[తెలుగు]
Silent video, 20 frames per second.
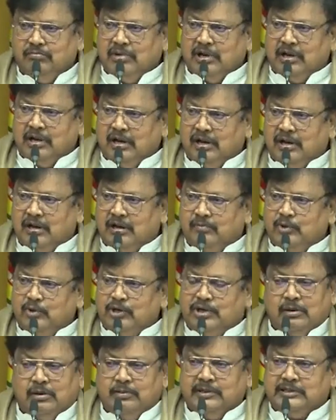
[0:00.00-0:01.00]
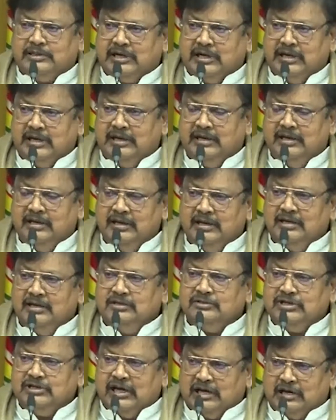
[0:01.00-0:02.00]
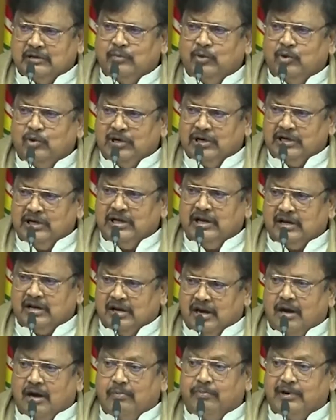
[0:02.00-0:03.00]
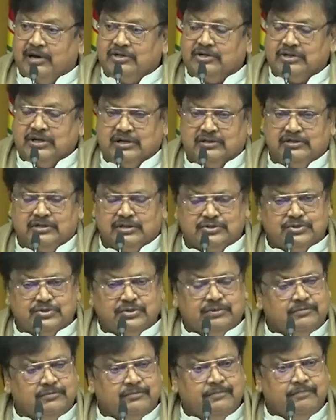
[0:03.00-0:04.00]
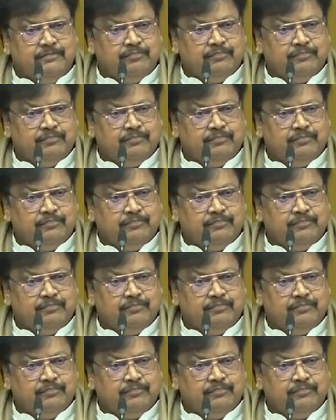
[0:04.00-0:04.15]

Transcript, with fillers: మన ముఖ్యమంత్రి జగన్మోహన్ రెడ్డి గారు ఆ పార్టీ అధ్యక్షుడు